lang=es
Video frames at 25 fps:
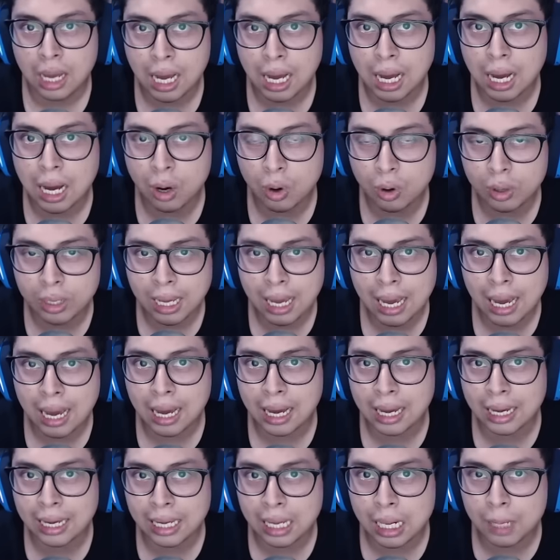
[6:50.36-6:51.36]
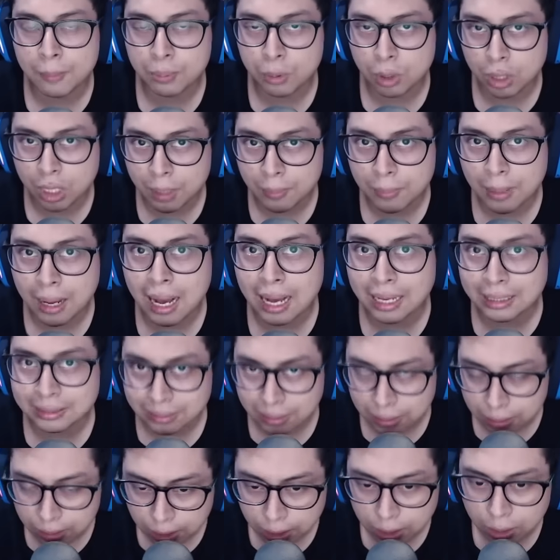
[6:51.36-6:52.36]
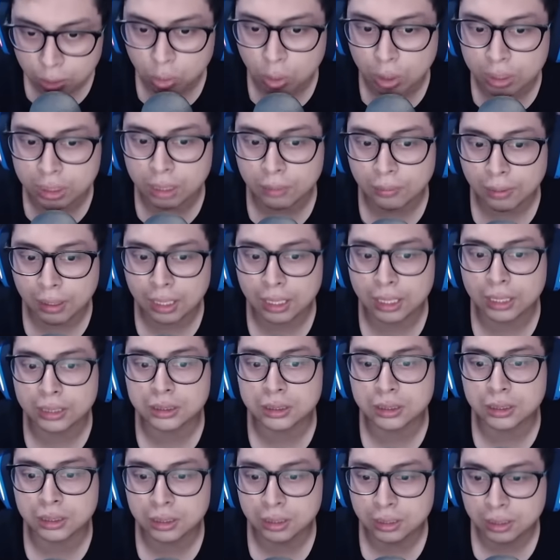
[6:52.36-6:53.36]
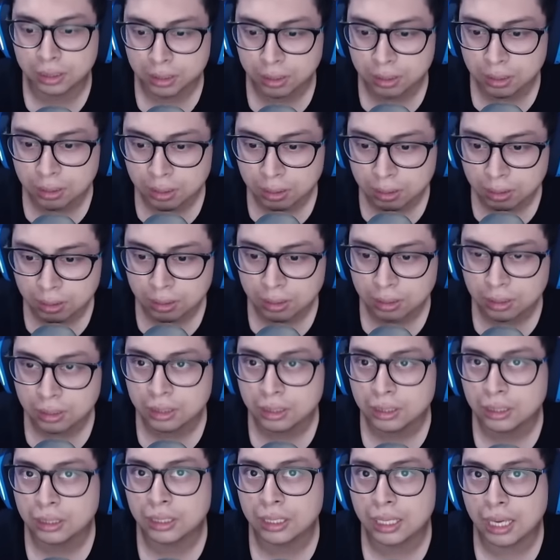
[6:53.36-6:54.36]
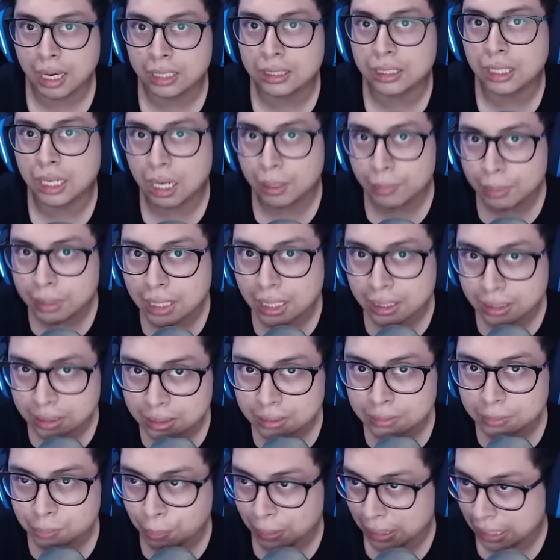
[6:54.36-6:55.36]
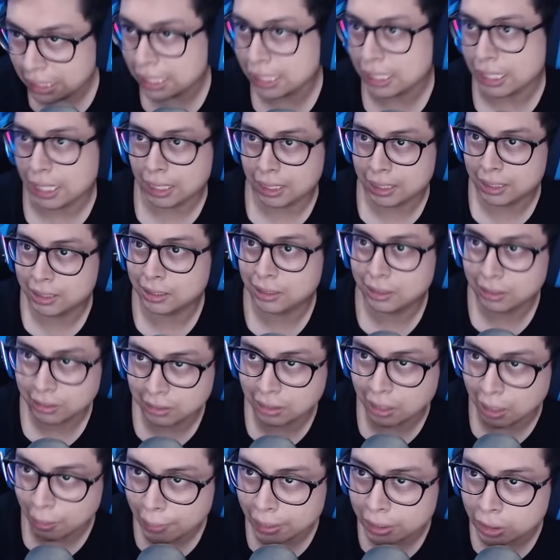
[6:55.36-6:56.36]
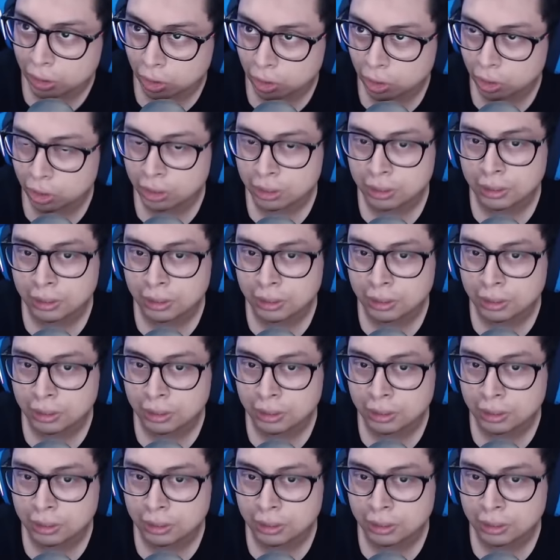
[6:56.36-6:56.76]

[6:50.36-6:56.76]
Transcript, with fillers: Ahora el problema ha ascendido a niveles que hasta la vida peligra. Tremendo, ¿no?